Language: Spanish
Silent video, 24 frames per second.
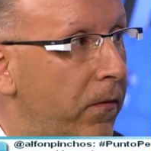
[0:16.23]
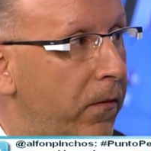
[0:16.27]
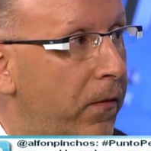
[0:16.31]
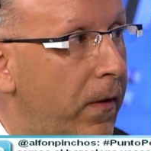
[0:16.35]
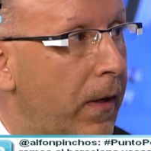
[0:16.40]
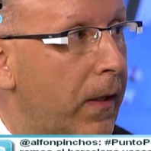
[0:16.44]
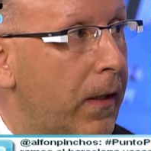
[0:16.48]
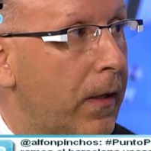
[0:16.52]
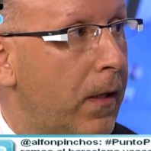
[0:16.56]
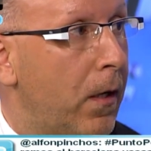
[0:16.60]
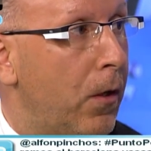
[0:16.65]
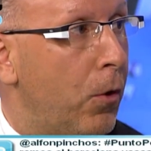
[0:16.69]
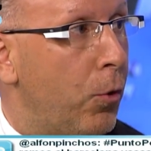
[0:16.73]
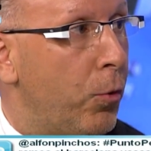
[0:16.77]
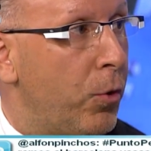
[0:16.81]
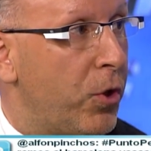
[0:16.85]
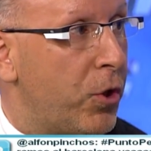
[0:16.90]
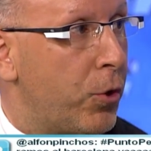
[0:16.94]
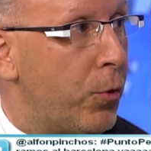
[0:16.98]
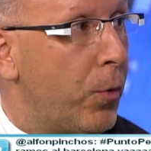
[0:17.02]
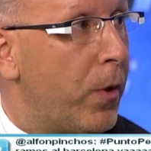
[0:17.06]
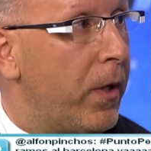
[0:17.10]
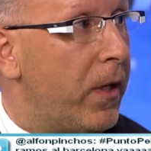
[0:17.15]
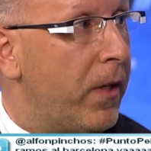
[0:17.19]
Falcao,
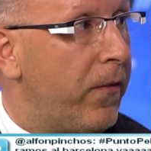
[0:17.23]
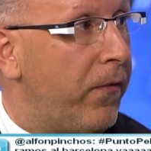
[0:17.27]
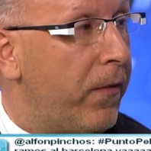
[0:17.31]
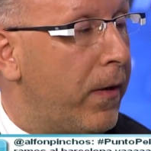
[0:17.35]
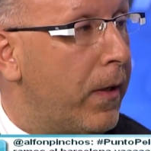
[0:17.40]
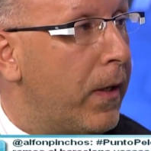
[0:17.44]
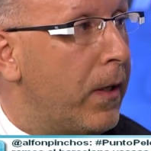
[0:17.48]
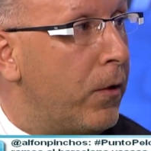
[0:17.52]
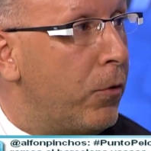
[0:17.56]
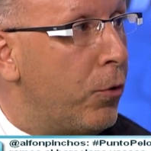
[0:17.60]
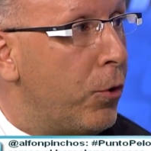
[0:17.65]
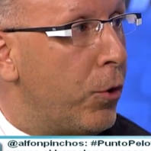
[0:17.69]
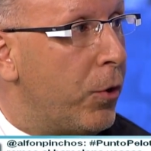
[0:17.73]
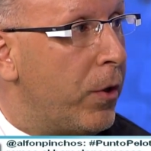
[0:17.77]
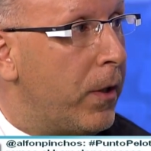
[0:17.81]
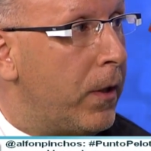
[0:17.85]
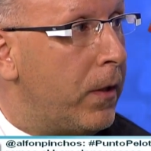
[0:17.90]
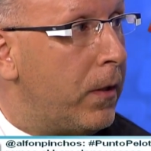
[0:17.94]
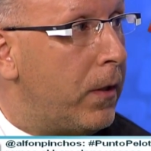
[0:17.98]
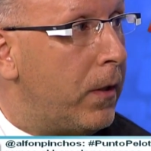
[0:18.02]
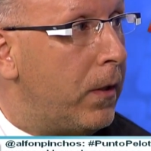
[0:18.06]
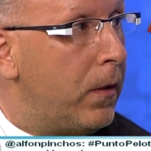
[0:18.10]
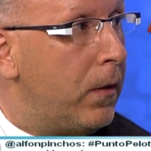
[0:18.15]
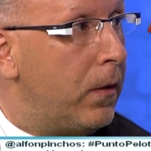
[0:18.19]
Luis Suárez y Fernando
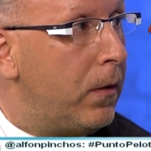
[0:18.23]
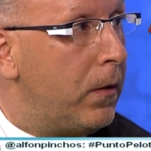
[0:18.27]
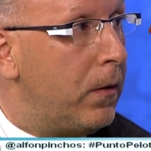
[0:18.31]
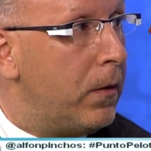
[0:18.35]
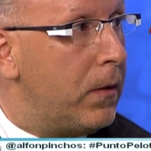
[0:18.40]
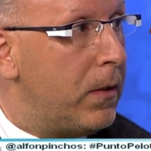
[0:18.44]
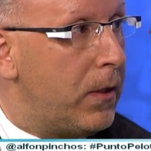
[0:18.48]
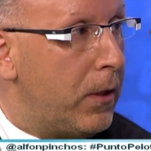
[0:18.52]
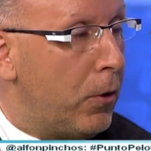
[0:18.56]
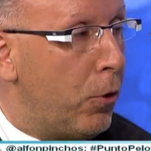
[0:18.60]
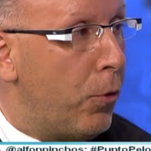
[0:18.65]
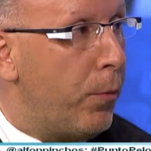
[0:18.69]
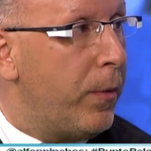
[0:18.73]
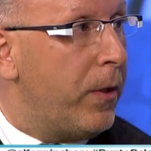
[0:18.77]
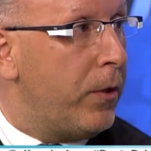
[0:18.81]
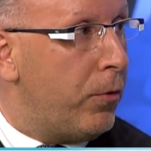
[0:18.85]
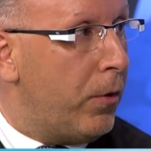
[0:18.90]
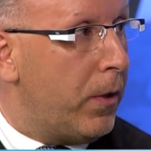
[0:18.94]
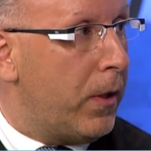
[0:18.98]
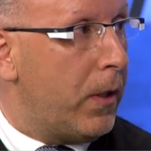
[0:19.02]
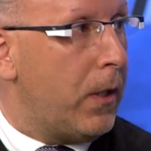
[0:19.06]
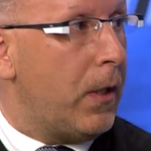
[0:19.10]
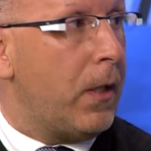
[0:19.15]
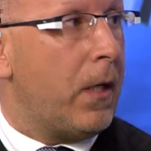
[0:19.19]
Llorente. Se
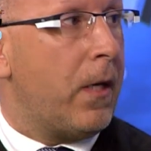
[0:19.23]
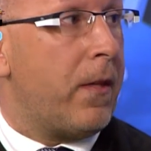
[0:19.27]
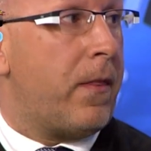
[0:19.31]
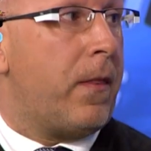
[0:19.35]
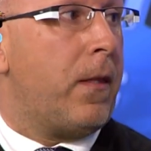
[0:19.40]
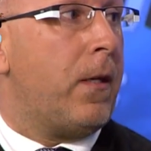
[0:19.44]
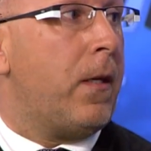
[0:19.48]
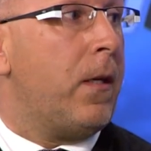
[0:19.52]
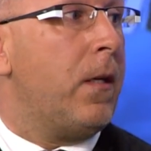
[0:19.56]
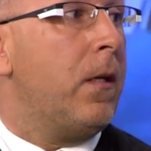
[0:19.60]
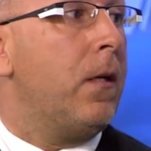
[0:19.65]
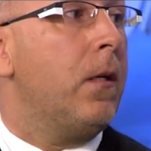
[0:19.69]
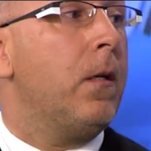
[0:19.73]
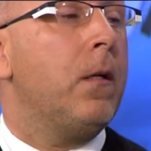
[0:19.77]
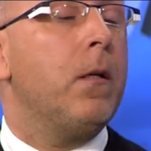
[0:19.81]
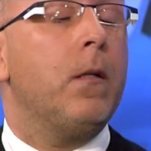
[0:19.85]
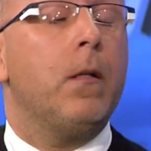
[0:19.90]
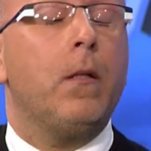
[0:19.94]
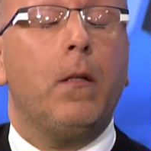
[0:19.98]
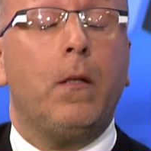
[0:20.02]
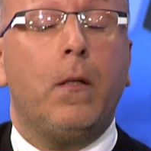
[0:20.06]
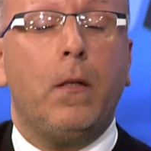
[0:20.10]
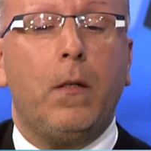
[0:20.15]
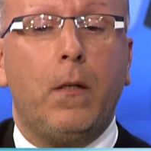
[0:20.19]
comentó aquí hace... Sí, sí,
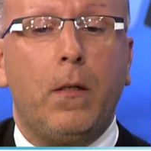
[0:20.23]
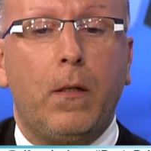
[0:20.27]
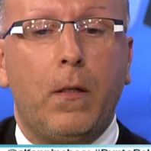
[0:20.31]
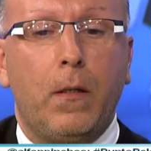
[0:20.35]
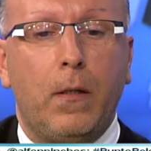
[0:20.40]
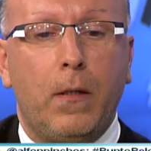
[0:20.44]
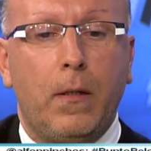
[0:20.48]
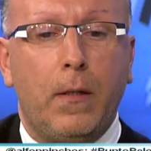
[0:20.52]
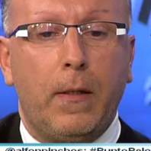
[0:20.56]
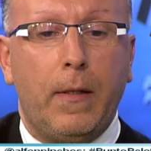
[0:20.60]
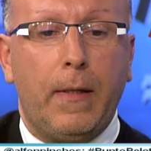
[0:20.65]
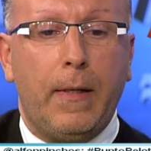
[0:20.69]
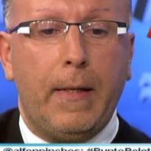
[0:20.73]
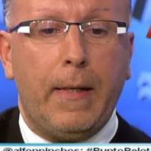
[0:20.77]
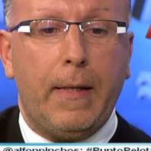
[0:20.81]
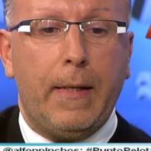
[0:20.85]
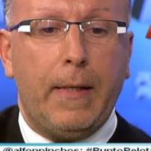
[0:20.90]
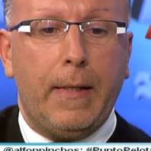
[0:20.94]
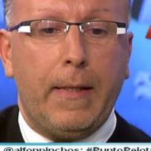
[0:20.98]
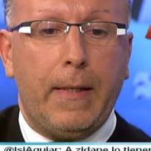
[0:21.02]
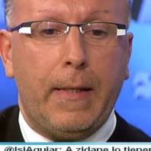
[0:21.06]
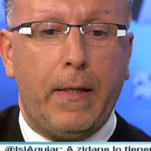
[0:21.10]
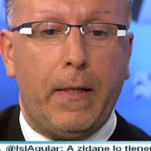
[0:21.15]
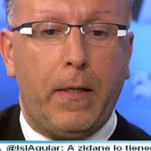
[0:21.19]
sí. sí.
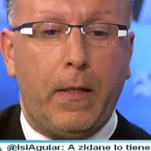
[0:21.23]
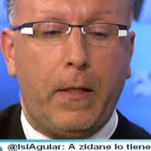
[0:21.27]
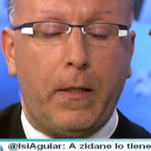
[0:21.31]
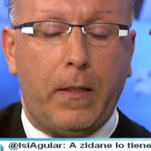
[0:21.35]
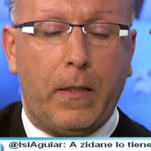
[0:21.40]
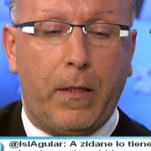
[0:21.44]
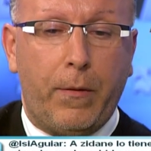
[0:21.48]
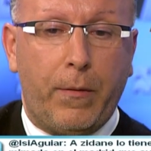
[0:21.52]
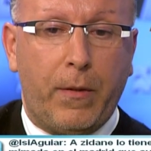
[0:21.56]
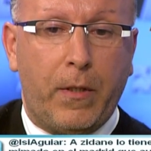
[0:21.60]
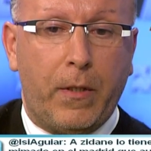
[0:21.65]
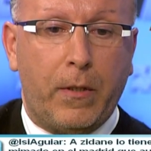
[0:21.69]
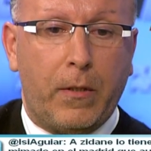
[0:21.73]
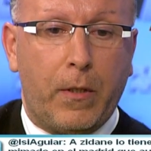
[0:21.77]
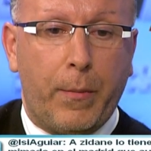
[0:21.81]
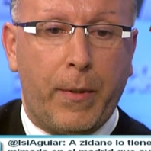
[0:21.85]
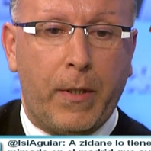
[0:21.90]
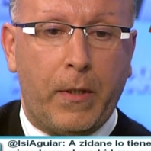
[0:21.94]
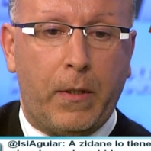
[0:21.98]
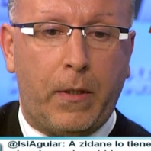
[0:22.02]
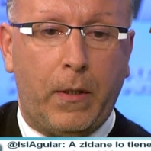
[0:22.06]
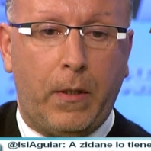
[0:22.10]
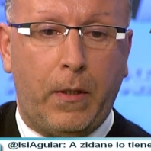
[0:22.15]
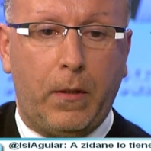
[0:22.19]
Y
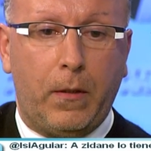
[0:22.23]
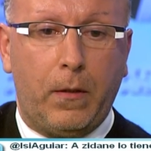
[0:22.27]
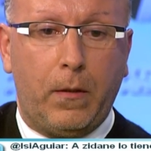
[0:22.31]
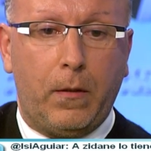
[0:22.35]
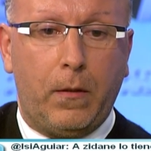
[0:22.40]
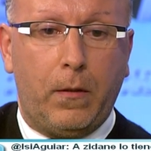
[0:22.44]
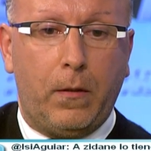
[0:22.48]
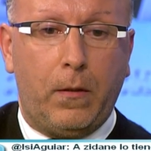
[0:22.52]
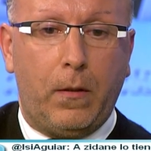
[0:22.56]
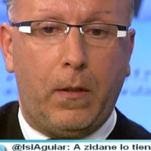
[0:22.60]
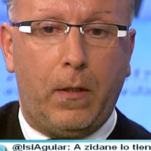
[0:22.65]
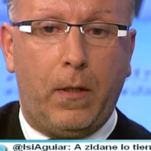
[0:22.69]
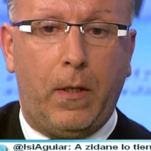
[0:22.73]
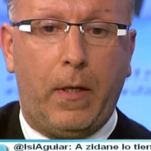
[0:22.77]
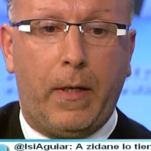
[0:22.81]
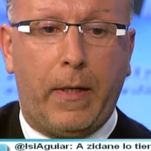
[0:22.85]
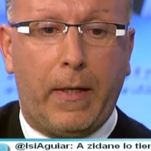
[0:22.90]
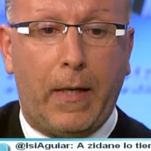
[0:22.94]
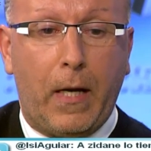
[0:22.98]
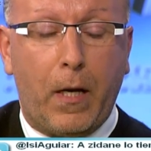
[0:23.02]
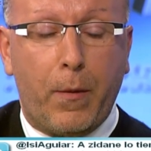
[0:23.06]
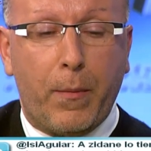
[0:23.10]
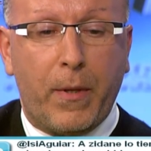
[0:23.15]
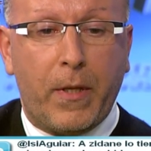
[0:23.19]
evidentemente el
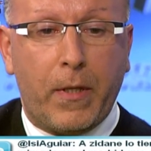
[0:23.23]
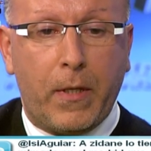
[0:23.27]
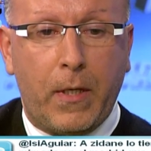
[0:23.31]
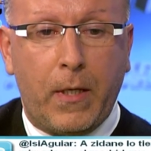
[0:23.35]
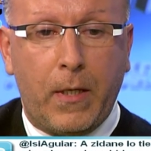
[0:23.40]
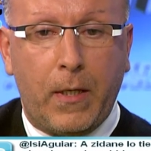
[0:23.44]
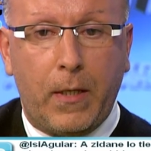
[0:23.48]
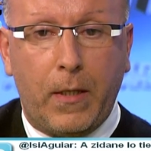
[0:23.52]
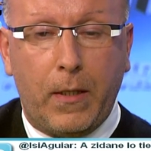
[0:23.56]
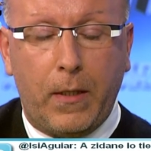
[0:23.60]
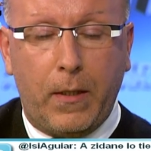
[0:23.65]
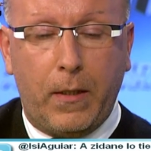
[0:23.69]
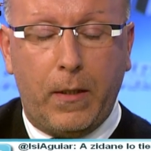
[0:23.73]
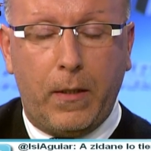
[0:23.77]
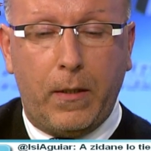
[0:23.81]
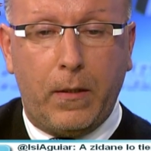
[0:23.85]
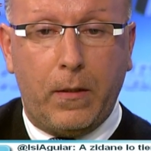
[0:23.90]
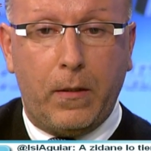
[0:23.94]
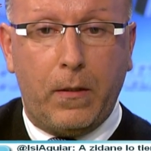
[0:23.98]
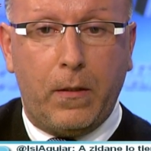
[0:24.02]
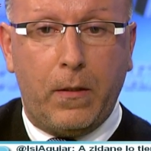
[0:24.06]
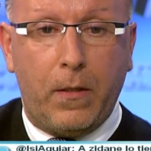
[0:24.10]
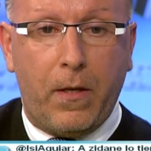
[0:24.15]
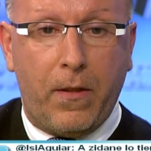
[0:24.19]
Real Madrid
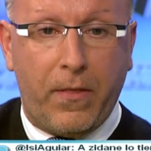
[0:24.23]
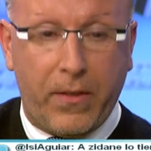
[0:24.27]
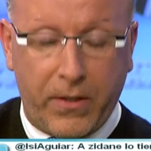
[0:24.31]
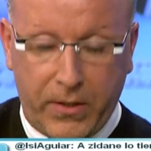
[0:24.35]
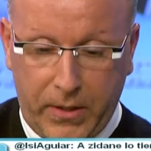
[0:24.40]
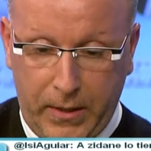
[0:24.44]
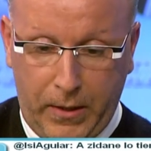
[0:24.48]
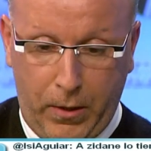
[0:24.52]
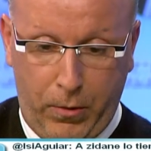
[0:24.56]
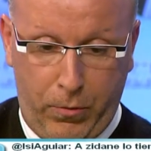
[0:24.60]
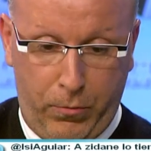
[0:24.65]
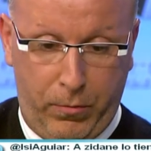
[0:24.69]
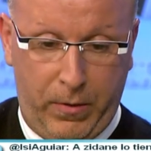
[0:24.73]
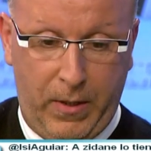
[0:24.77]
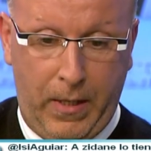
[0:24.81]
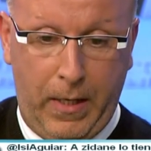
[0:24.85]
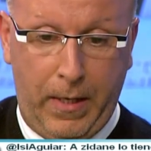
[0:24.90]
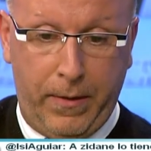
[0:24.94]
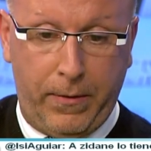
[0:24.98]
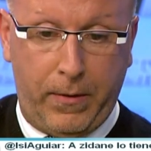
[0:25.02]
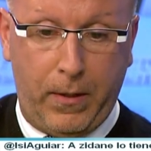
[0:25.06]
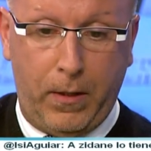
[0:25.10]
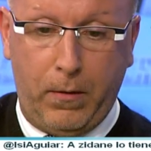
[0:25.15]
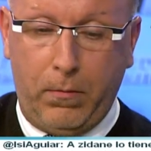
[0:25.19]
necesita un
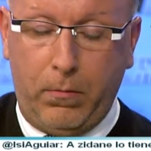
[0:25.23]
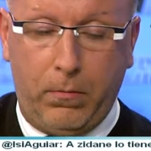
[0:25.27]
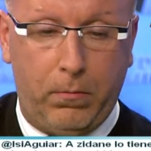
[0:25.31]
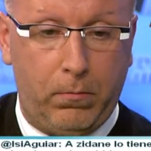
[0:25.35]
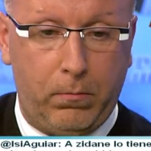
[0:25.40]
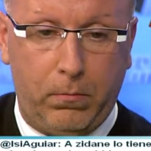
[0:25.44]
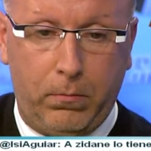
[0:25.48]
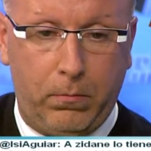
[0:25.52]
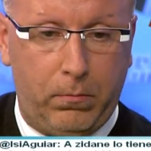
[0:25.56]
delantero eh,